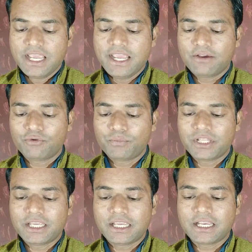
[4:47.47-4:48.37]
एक रुपया
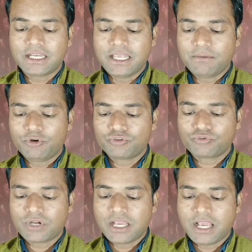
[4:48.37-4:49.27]
देखिए क्लेम हो
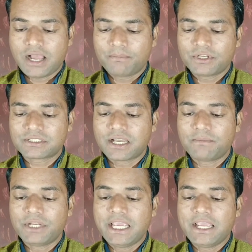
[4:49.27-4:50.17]
चुका है आपके
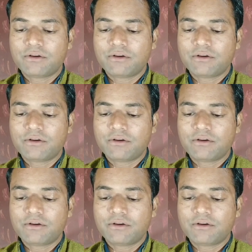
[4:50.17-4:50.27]
सामने